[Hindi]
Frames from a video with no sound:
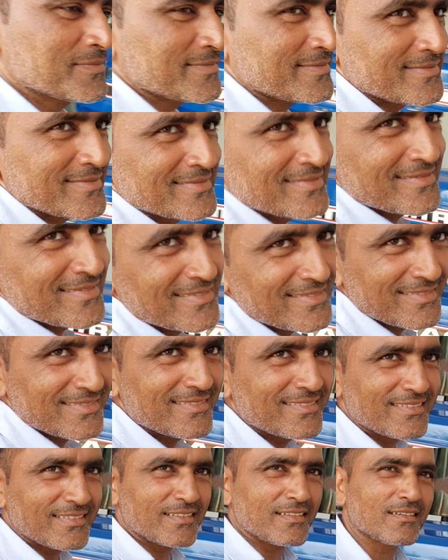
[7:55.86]
नहीं जैसे ही
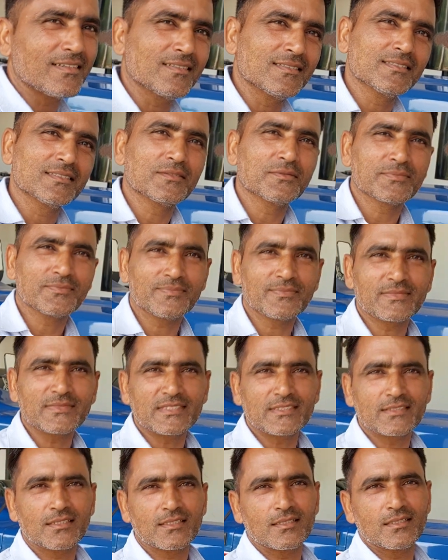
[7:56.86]
चल रहा हाँ
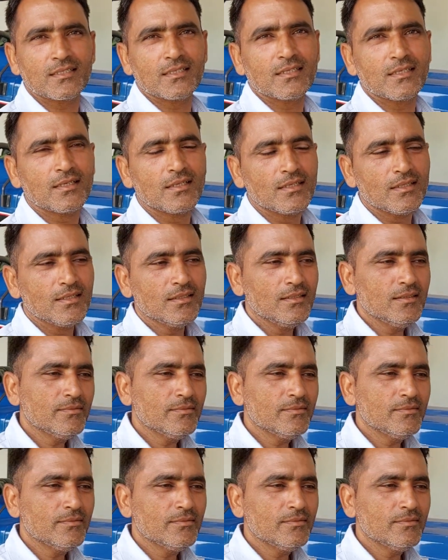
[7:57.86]
मतलब अपना काम करो